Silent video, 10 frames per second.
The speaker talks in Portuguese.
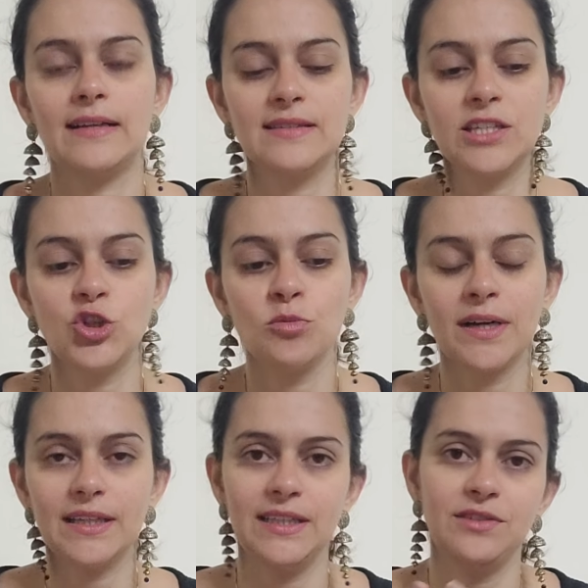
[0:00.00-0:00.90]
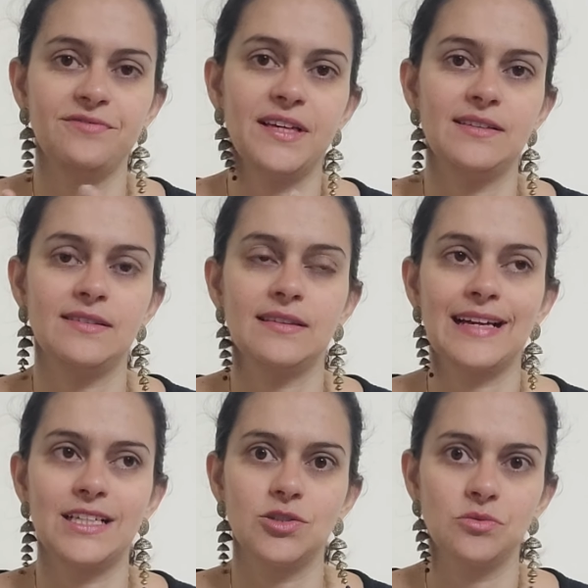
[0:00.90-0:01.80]
a, sentir uma
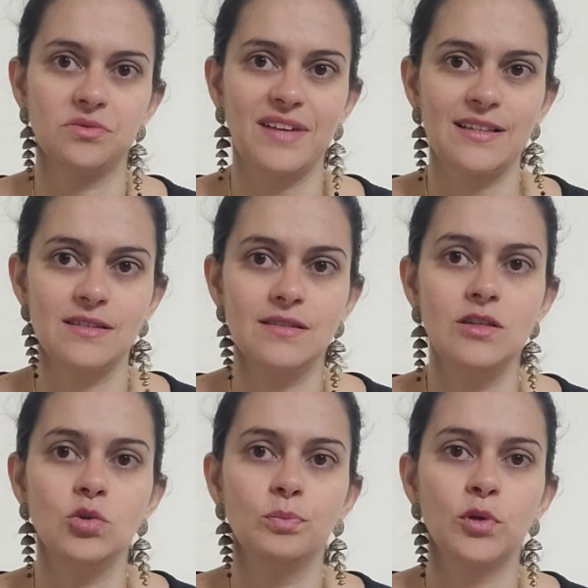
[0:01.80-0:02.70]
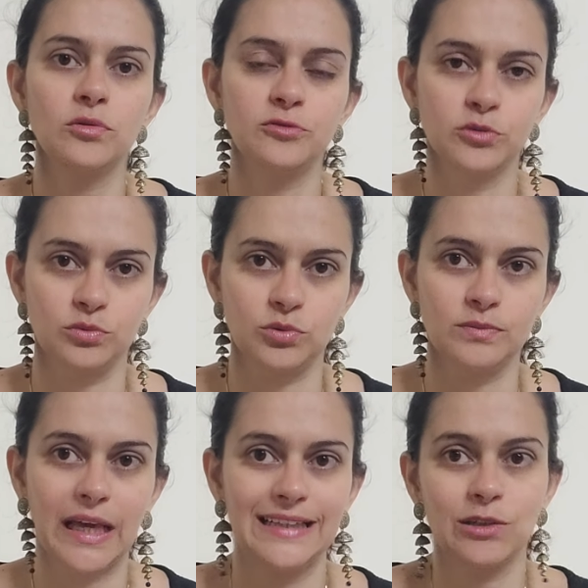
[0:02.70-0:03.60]
infelicidade, um vazio profundo, né?